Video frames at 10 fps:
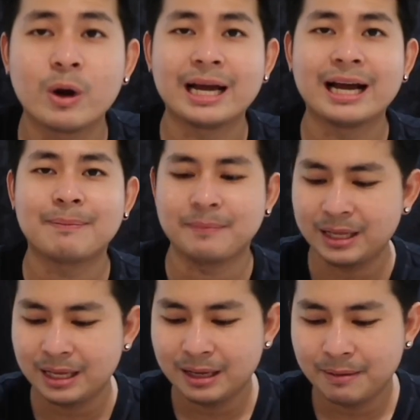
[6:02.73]
จั๊วนะครับ
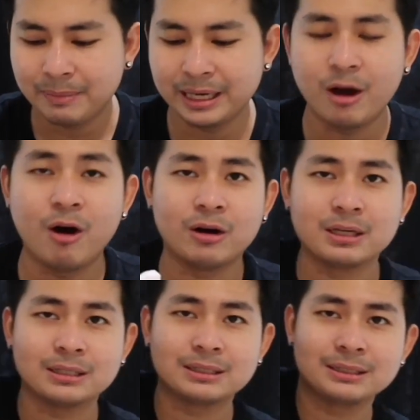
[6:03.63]
เป็นออก
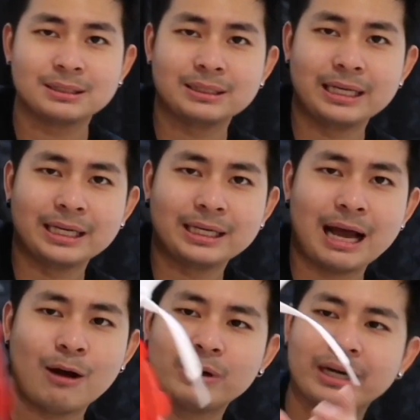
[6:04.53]
สี
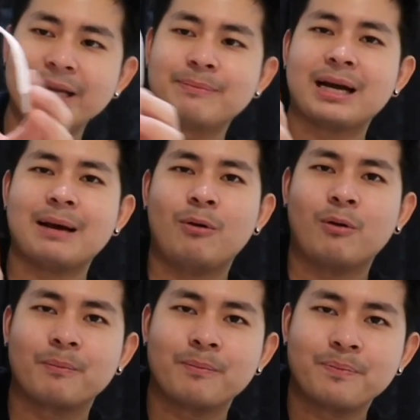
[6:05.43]
ขาวครีมนะครับผ
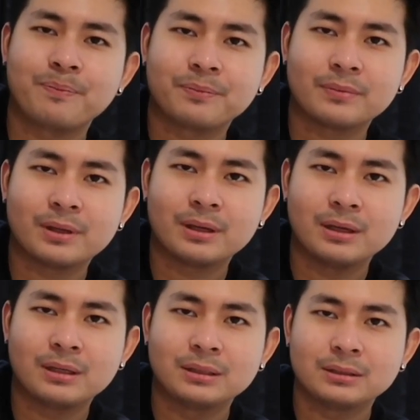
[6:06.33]
ม
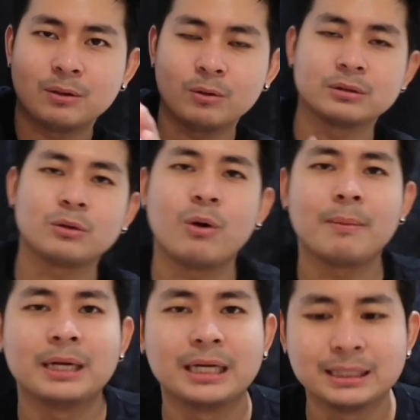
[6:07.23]
ตรงตัว
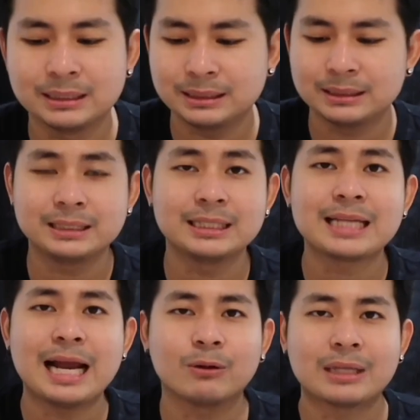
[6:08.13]
พื้นที่
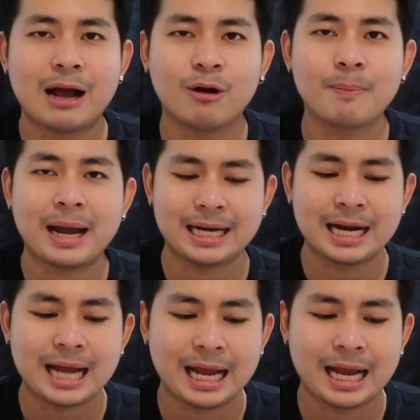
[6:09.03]
ใส่รองเท้าเข้าไปด้า